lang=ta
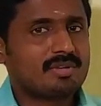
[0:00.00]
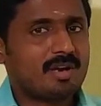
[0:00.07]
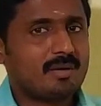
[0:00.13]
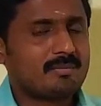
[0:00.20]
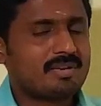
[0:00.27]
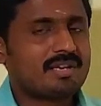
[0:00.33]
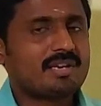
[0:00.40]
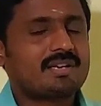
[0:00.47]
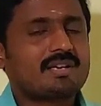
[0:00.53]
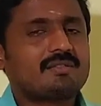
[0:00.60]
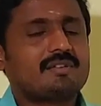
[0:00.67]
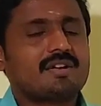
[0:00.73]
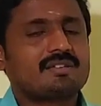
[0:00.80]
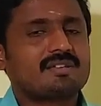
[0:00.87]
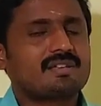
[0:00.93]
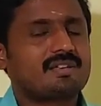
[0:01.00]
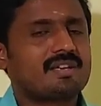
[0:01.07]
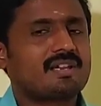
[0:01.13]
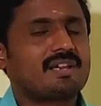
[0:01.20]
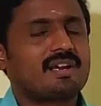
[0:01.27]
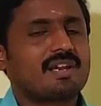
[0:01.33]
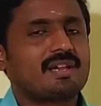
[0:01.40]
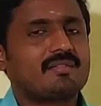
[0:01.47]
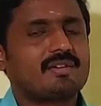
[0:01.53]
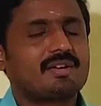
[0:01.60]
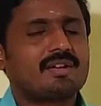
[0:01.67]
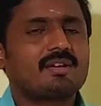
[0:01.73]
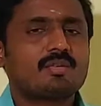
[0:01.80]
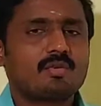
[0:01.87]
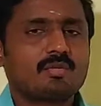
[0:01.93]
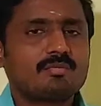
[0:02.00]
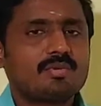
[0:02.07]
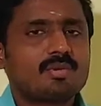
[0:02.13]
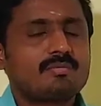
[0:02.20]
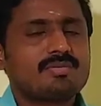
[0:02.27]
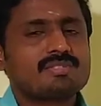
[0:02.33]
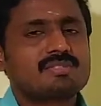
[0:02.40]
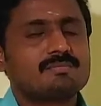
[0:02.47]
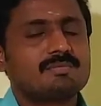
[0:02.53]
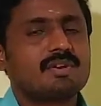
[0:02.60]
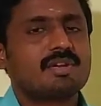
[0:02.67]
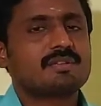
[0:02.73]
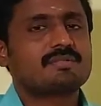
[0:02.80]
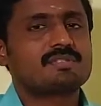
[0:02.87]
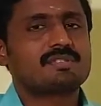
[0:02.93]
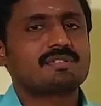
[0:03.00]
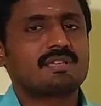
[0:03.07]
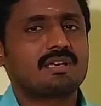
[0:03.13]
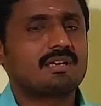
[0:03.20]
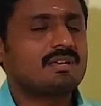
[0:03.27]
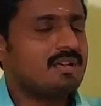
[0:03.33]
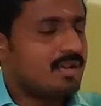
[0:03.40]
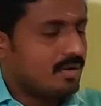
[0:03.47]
காம்ப்ளிகேட்டட் வார்த்தைன்னு நீங்கள் நினைக்க வேண்டாம் ரொம்ப ரொம்ப சிம்பிளான விஷயம்தான்